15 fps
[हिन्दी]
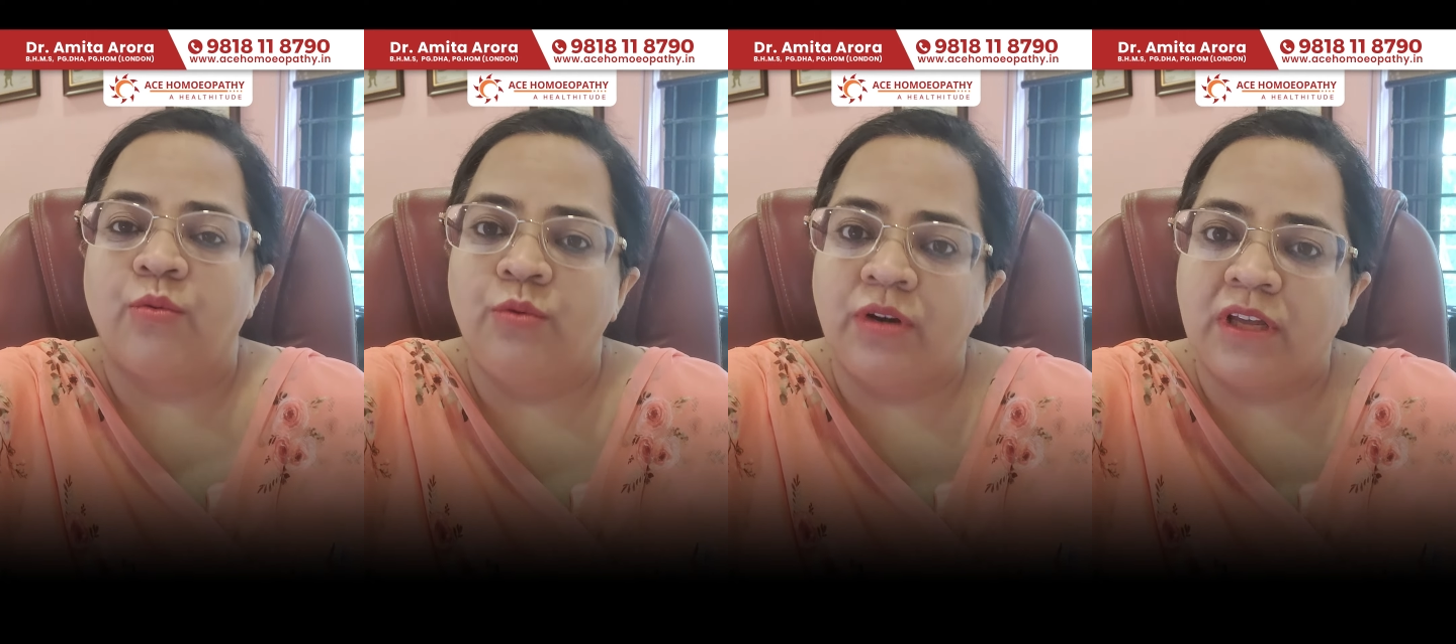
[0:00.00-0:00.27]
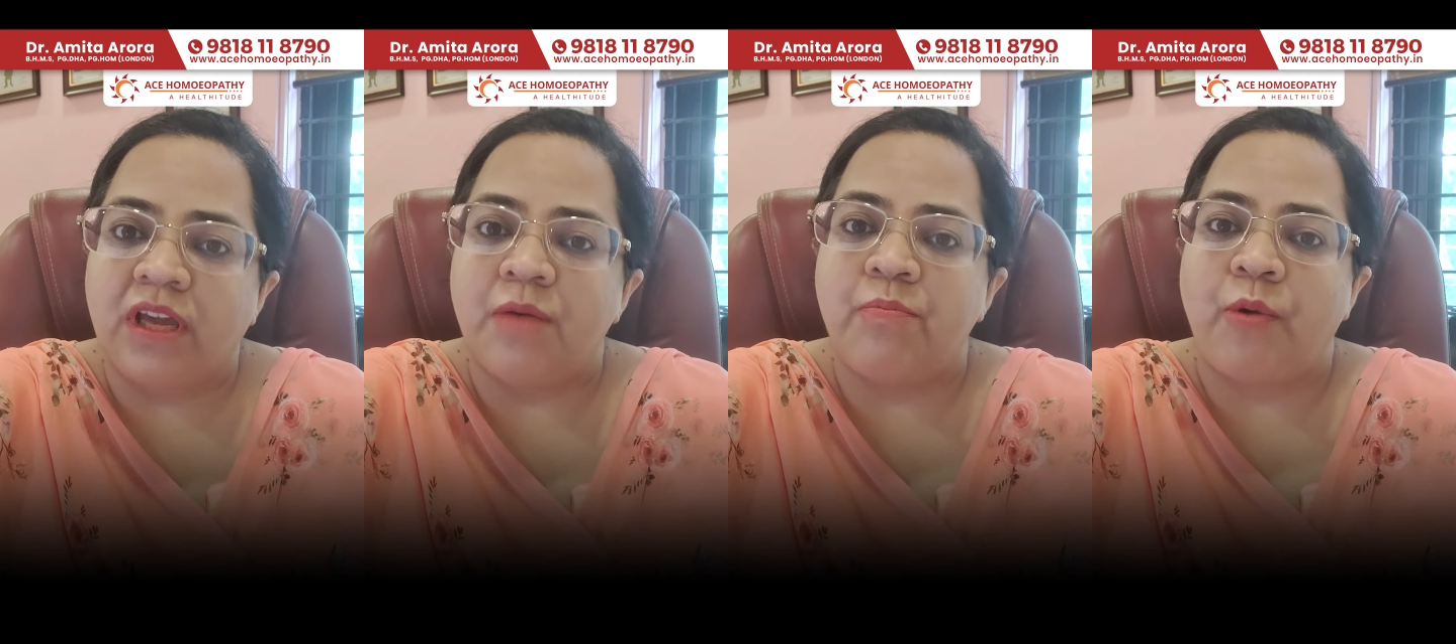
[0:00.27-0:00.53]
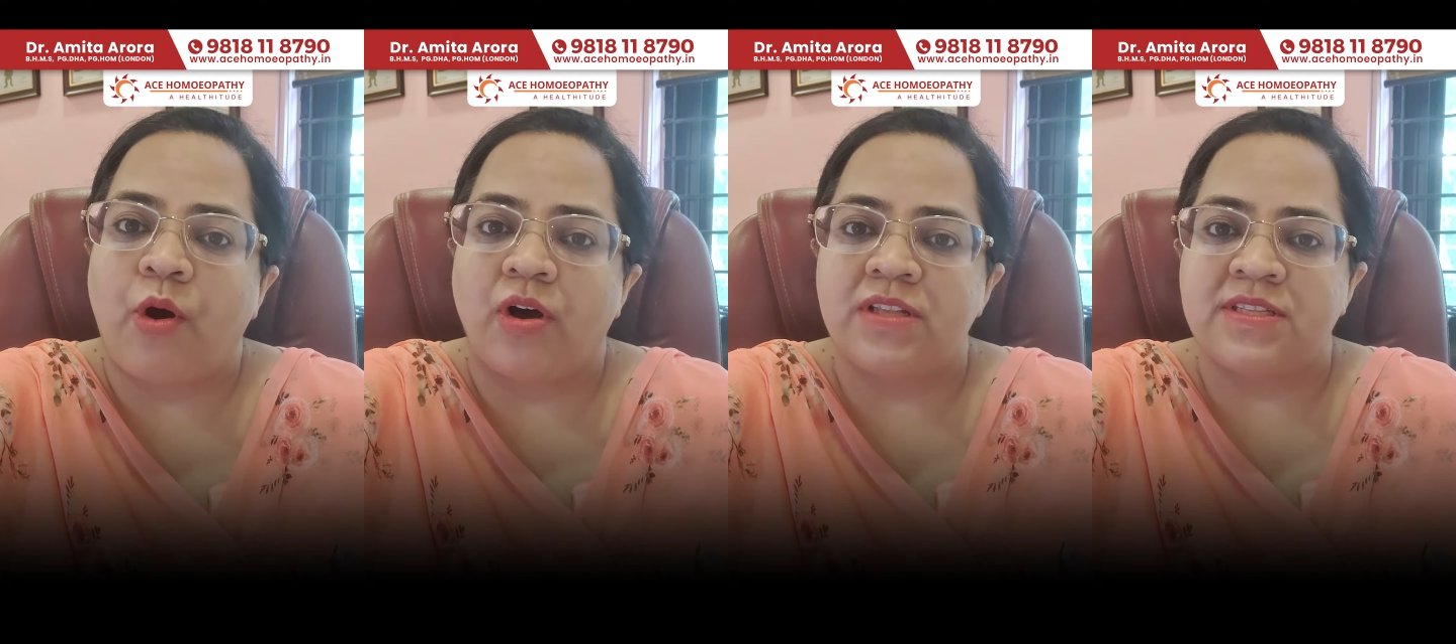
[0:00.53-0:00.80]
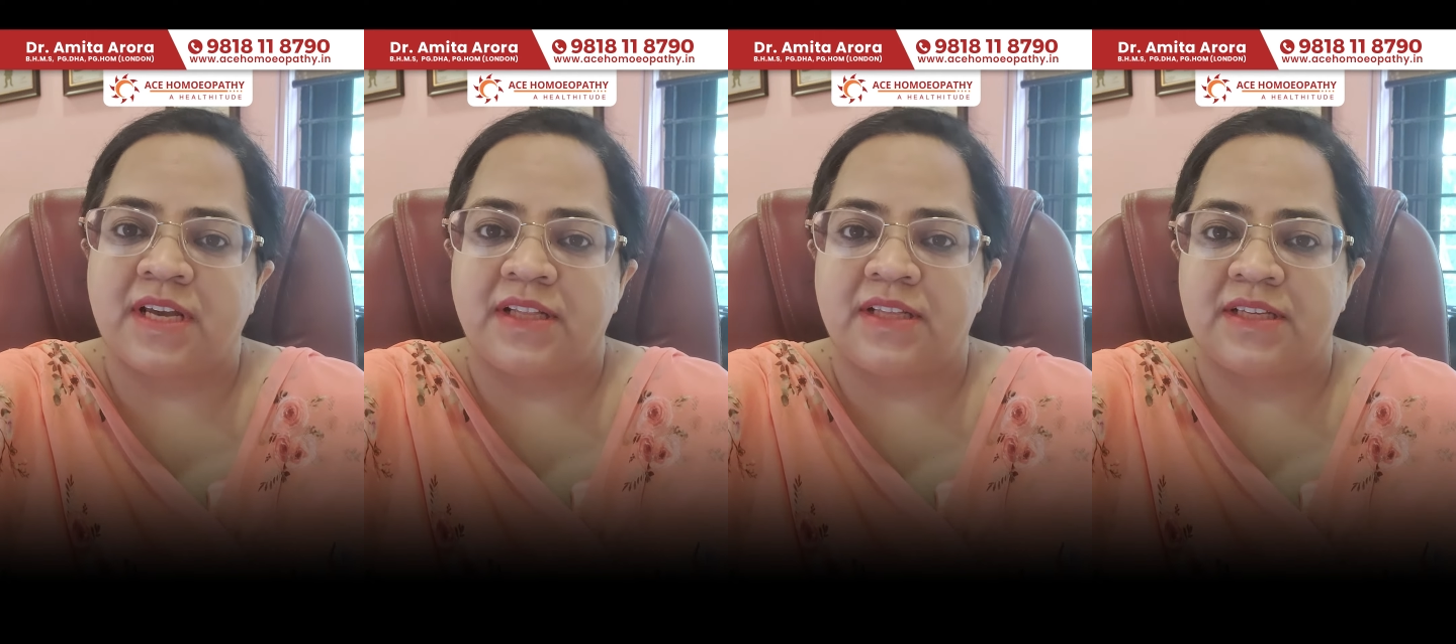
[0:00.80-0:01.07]
उनके
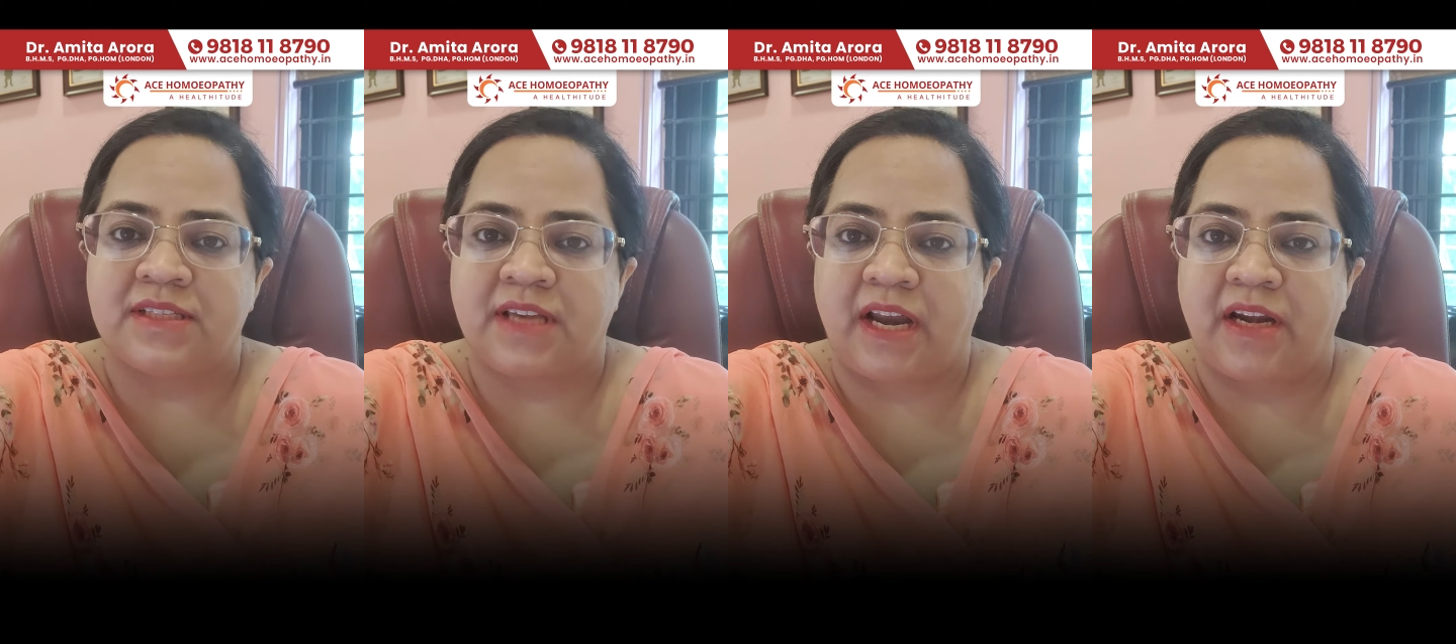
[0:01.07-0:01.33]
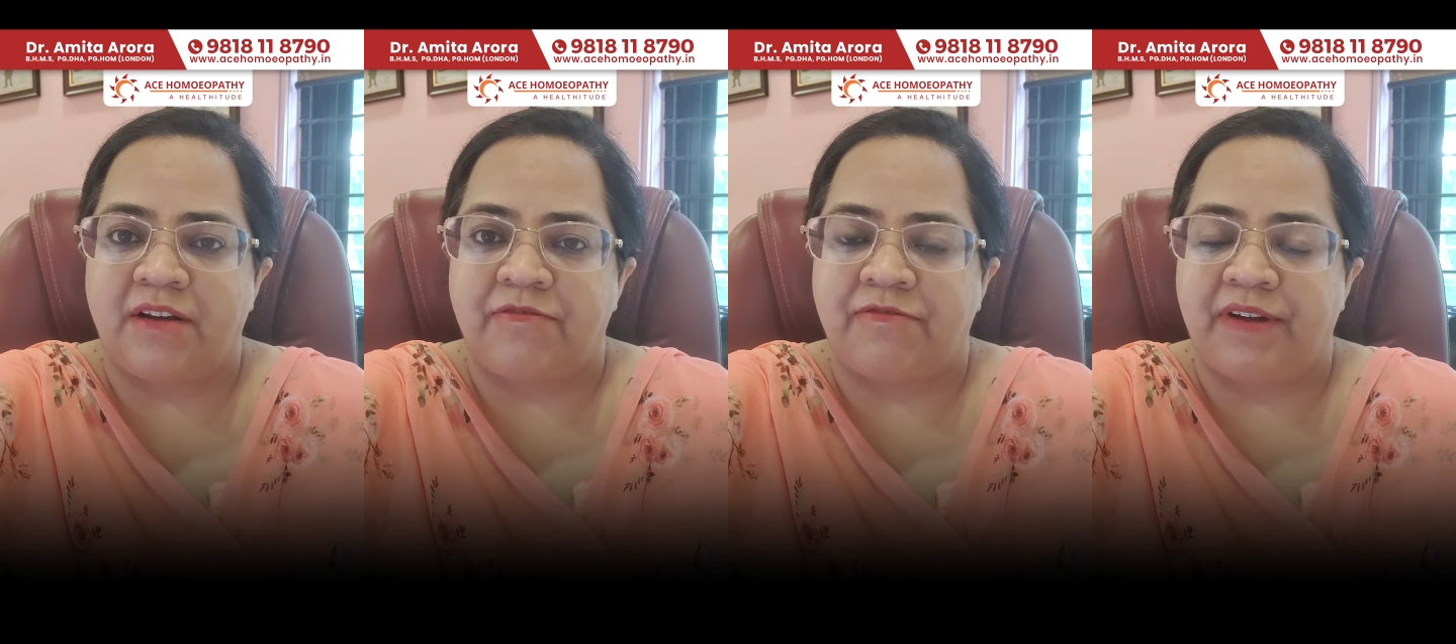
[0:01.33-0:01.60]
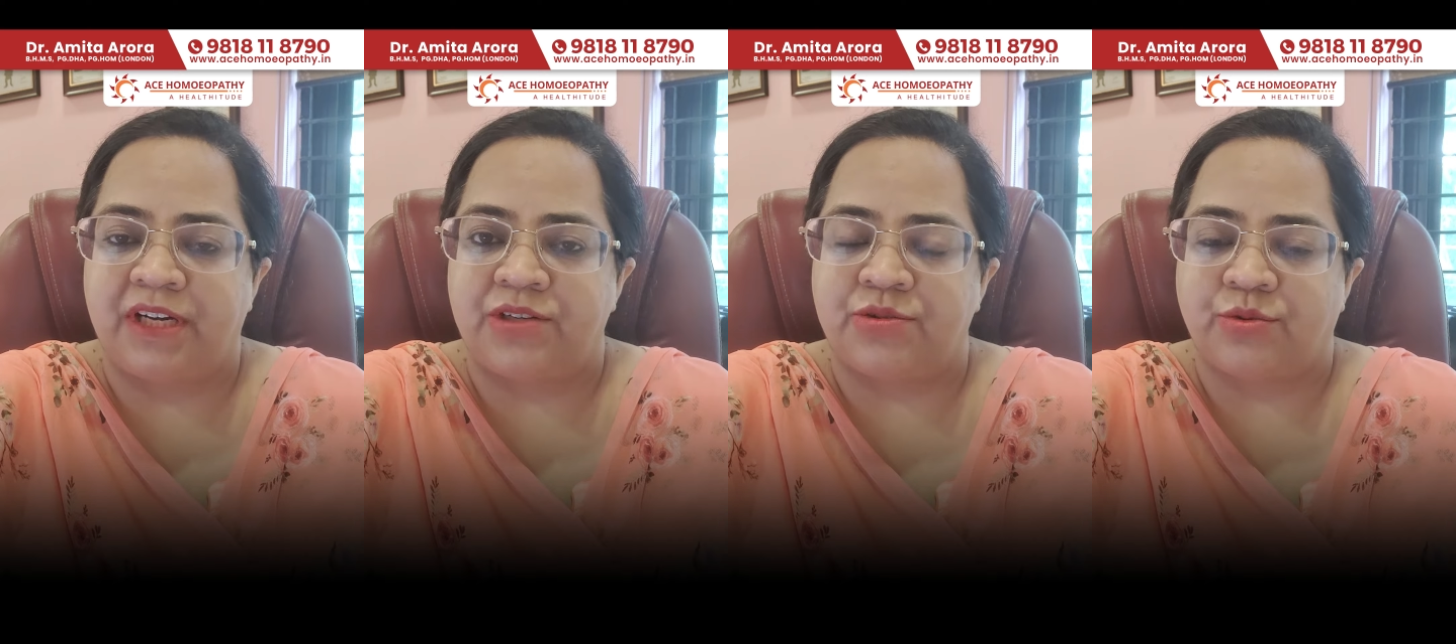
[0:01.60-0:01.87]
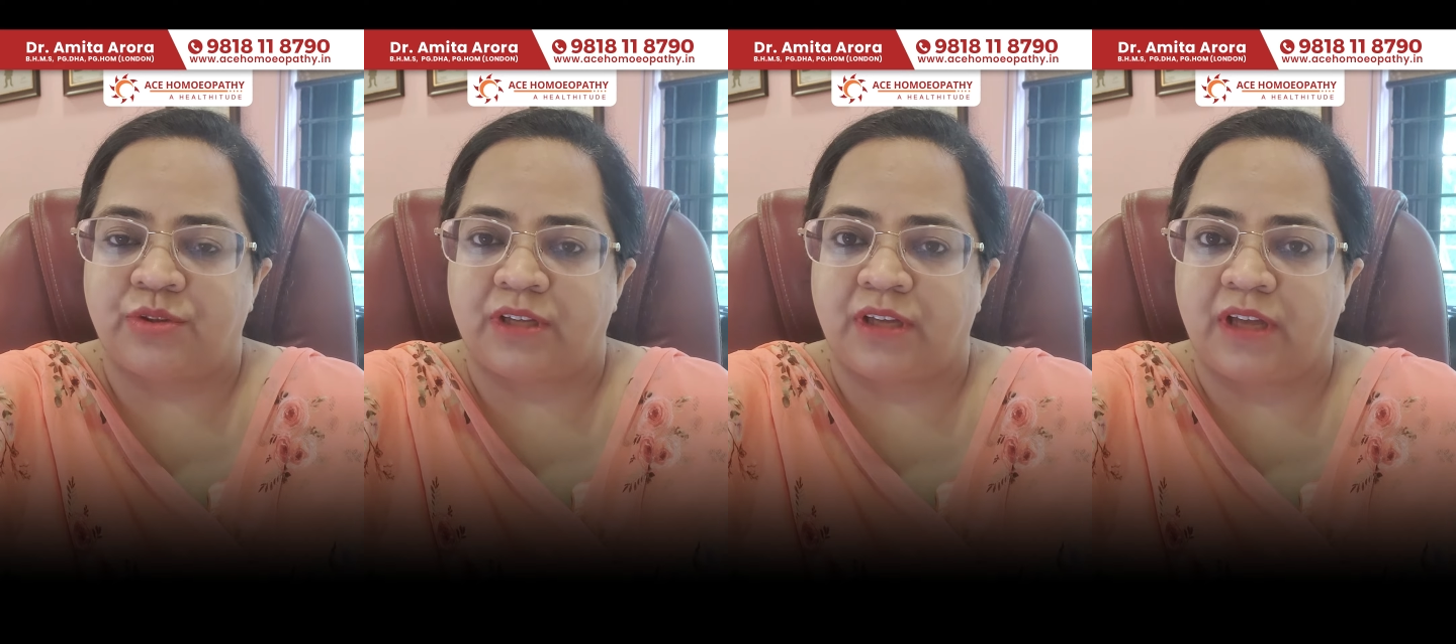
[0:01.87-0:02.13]
बहुत ज़्यादा साइड
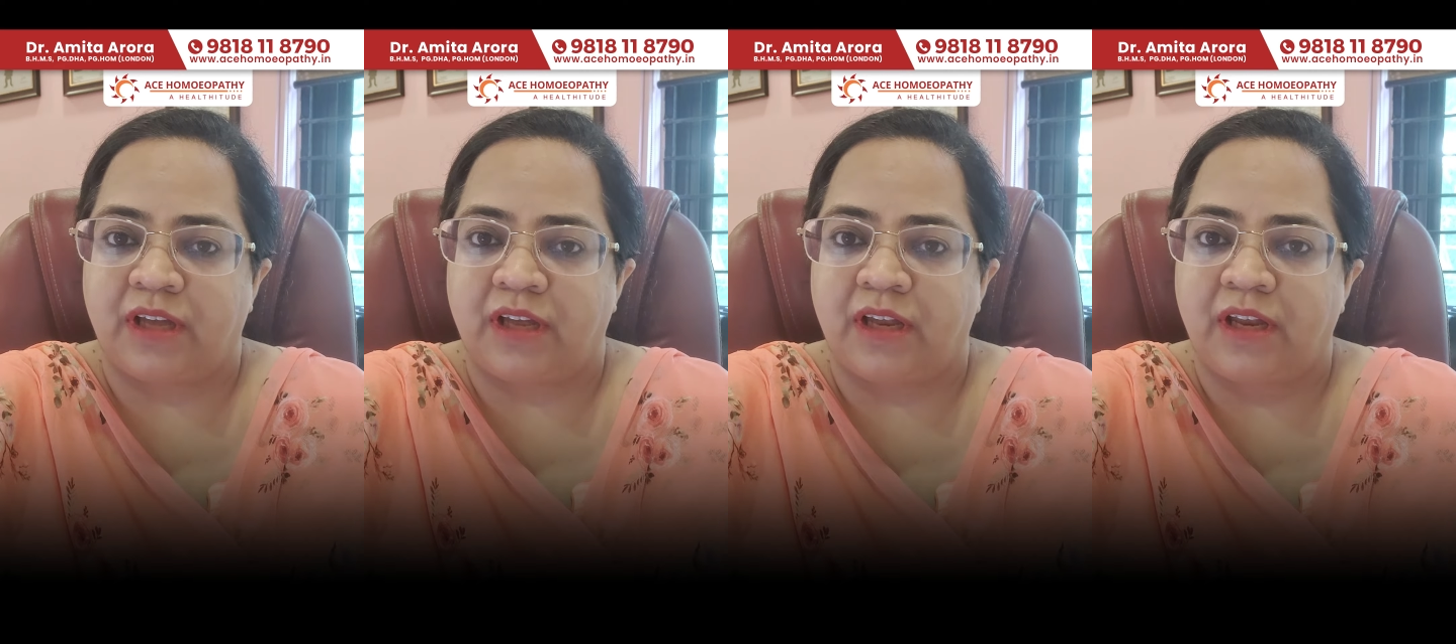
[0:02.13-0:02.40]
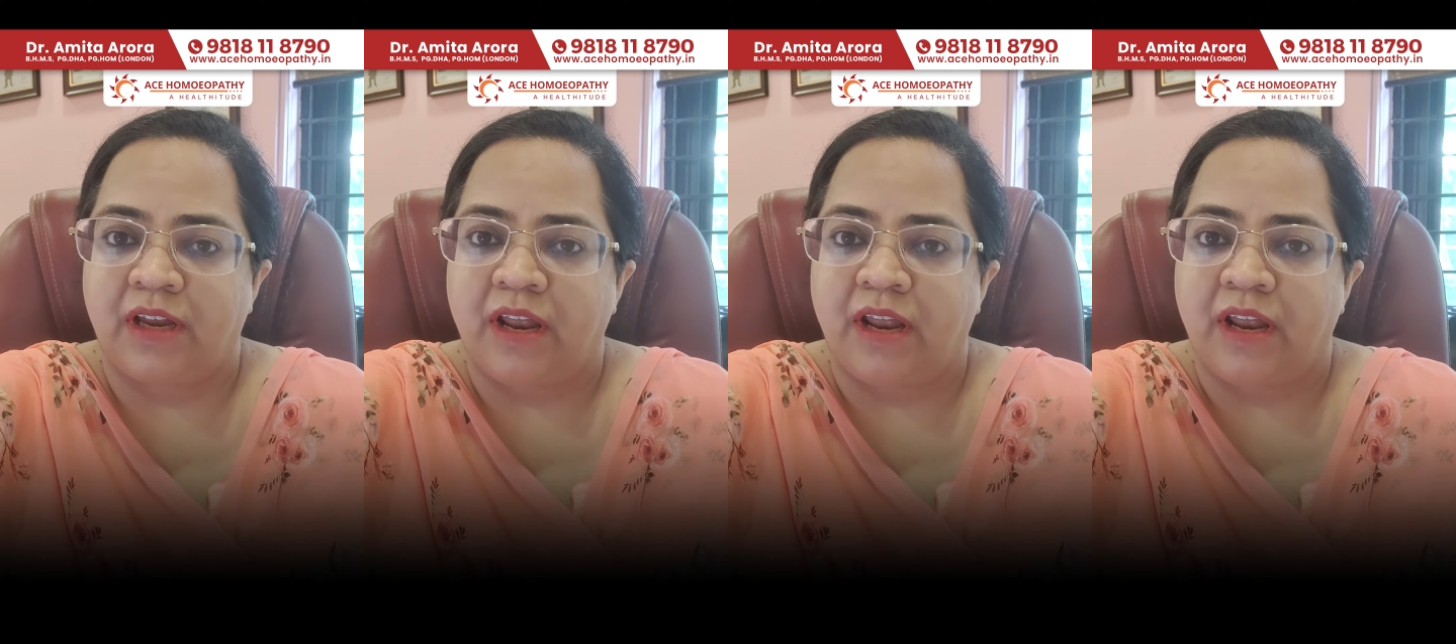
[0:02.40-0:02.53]
इफ़ेक्ट्स होते हैं